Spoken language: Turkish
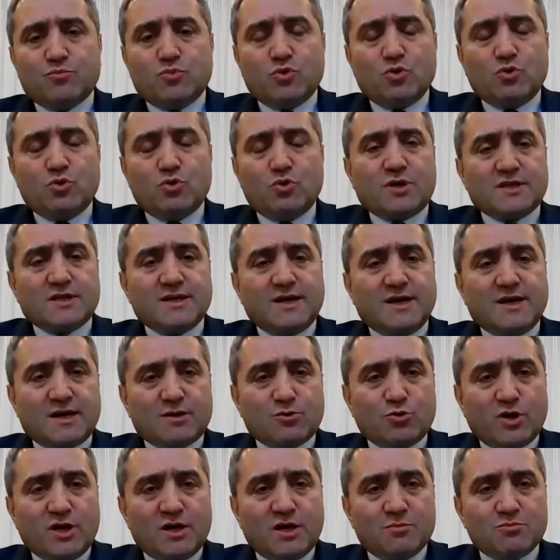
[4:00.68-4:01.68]
bu ülkede
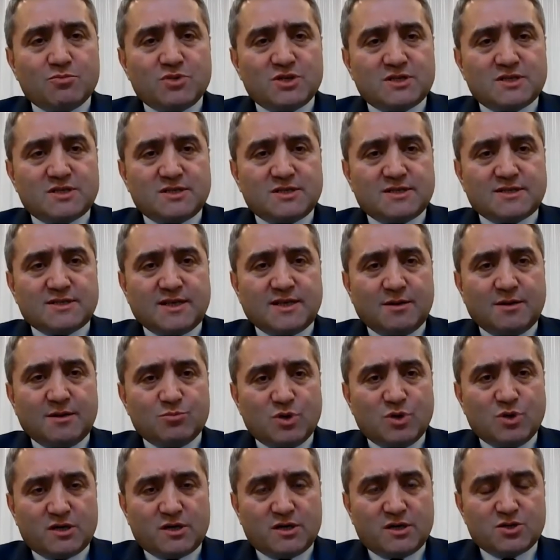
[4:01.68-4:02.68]
her dönem bir sistem
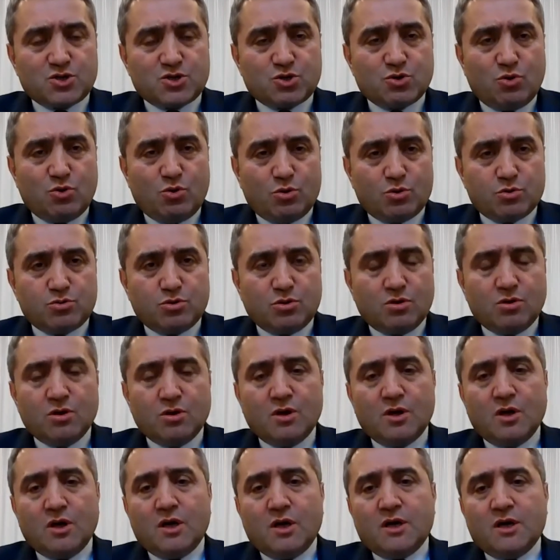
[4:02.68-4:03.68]
arayışı oldu
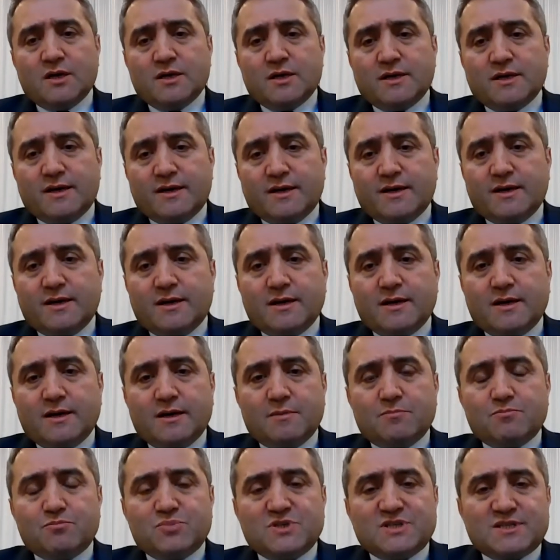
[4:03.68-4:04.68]
e,
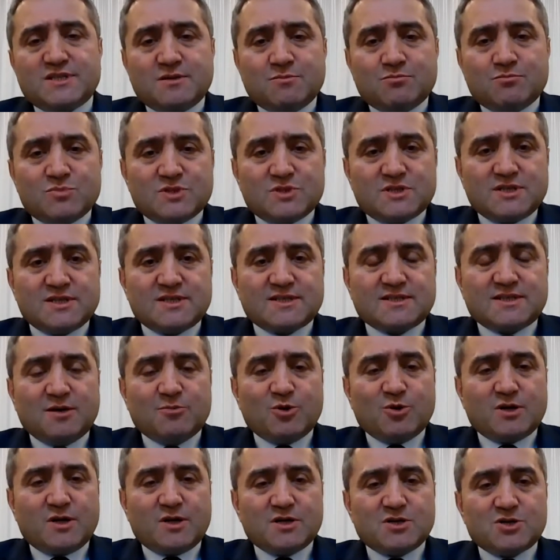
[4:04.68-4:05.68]
bizim
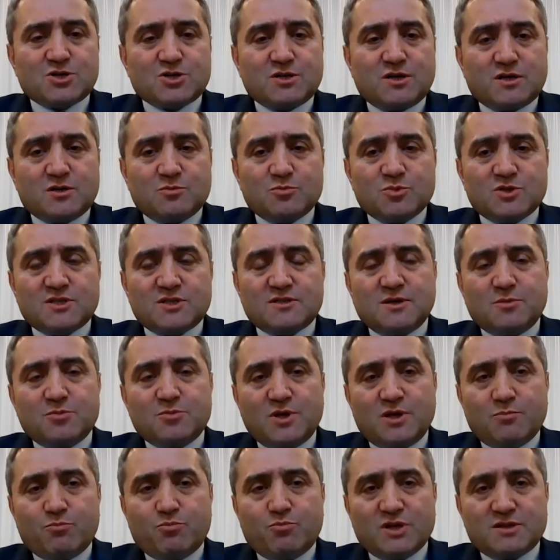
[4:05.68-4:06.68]
sistem arayışlarımız
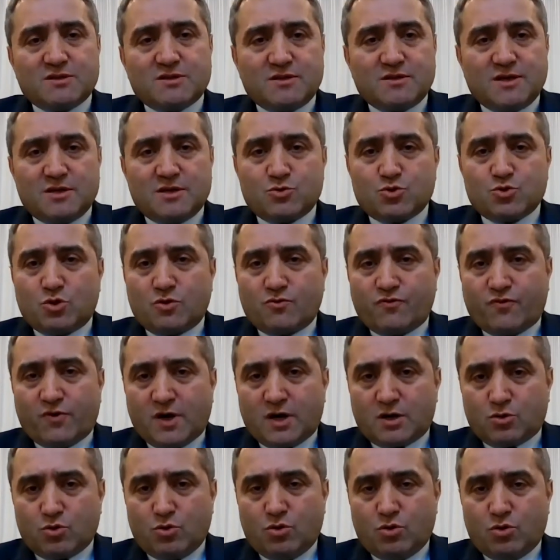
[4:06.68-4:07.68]
tabii batıdan çok
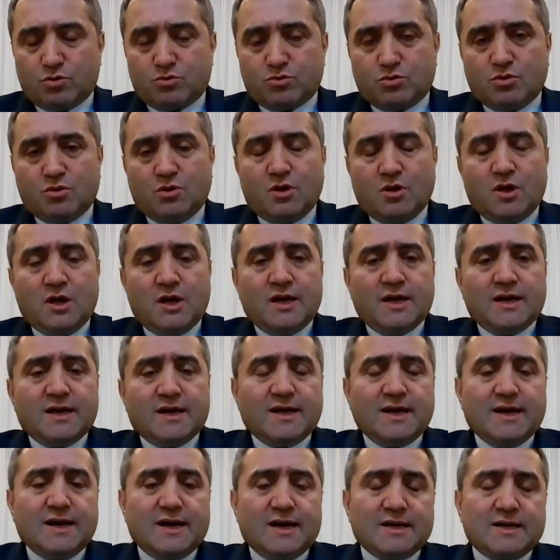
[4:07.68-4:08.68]
farklı oldu.
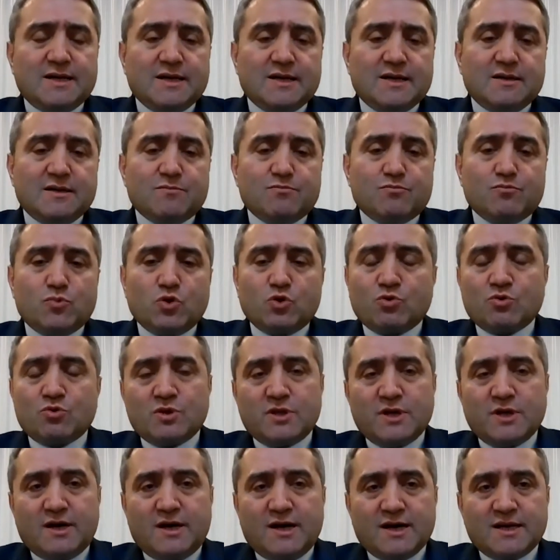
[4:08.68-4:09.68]
Yani bugün
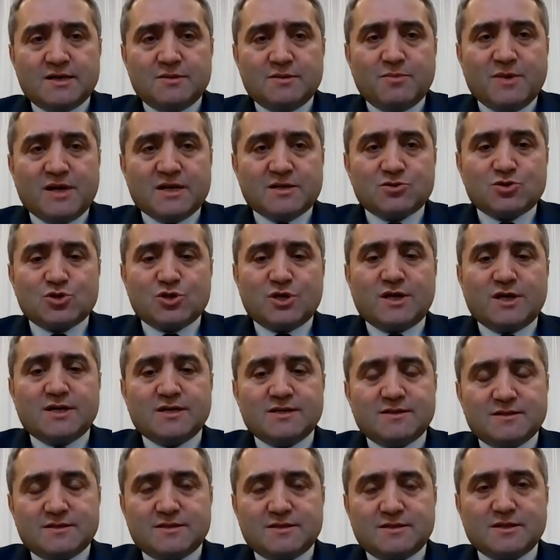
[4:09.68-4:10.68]
de aynı
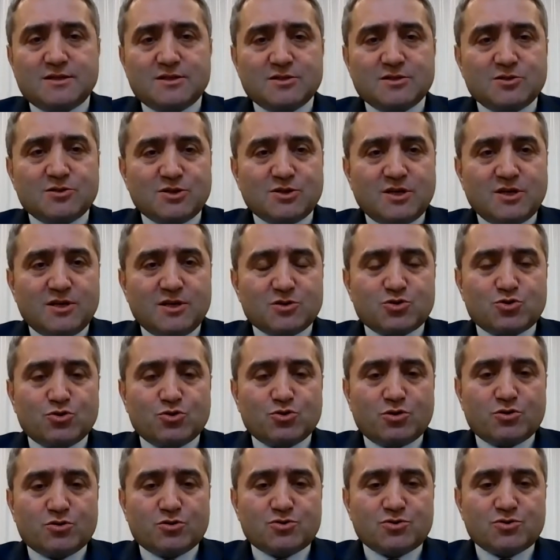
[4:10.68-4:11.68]
bence sıkıntıyı
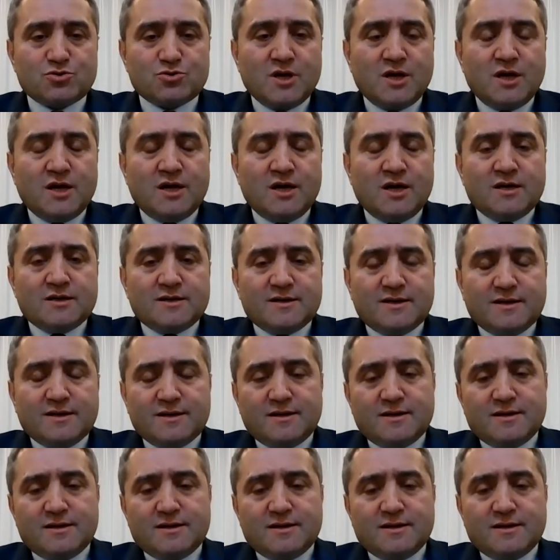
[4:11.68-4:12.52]
yaşıyoruz. E,